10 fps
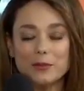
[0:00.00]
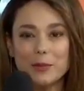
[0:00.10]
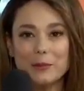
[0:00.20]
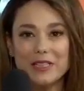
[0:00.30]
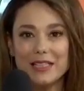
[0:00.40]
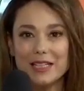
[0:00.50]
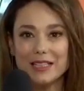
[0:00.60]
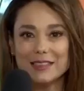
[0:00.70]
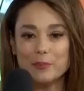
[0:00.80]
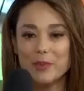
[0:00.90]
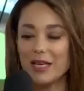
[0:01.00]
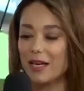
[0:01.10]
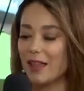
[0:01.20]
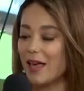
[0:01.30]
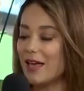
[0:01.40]
permitir que se
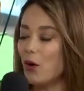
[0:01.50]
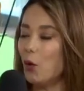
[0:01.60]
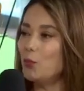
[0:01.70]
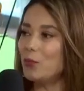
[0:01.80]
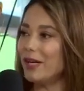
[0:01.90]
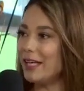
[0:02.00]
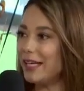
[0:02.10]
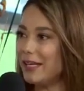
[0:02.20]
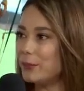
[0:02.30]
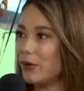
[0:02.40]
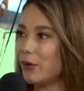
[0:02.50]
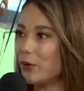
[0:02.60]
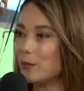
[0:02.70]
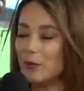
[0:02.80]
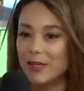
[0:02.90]
pierda un buen libro
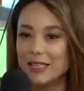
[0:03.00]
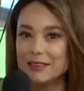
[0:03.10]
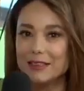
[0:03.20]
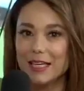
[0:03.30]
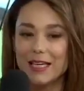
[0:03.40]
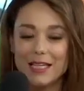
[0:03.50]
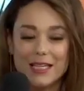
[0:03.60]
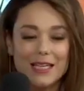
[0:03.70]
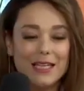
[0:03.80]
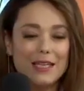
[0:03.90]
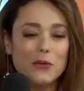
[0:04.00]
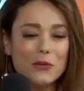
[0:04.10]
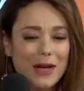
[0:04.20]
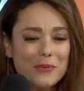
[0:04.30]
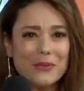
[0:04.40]
como este y
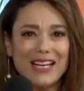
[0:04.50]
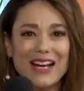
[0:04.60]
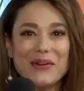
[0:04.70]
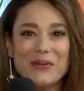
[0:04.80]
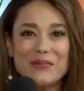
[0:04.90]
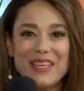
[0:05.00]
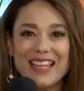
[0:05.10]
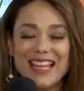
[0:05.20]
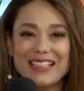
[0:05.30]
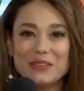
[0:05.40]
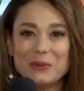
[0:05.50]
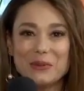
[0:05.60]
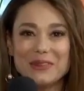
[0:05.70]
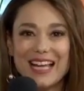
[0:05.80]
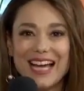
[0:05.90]
una buena comida,
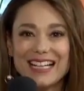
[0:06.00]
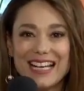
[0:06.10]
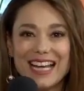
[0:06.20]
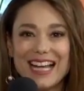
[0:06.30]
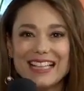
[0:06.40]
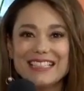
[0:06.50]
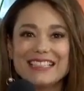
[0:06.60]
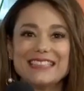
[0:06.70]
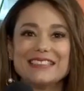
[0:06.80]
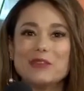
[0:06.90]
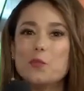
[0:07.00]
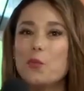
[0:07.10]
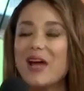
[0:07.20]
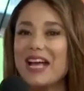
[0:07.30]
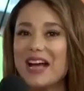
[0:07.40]
disfrutarla un
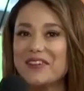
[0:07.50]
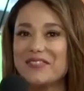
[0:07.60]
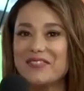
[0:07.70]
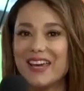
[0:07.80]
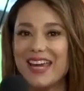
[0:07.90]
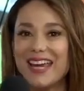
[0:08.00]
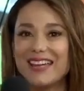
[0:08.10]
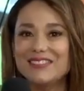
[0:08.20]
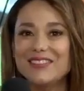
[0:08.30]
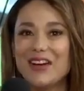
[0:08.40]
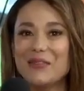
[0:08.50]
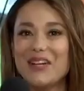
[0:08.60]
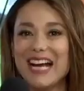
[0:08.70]
buen café, una buena